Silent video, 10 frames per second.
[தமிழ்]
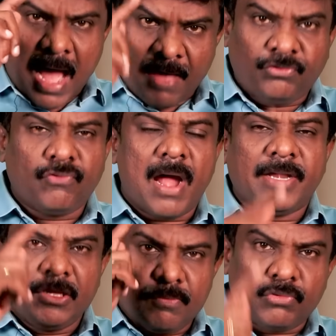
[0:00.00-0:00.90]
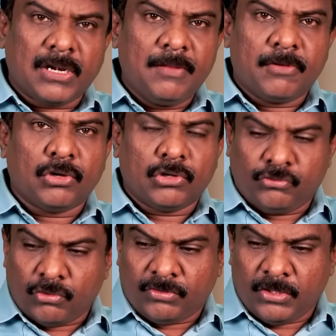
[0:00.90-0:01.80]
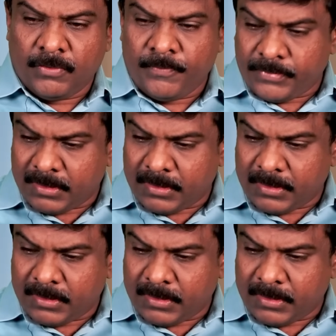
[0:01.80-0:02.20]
அத்வானியும் முரளி மனோகர் ஜோஷியும்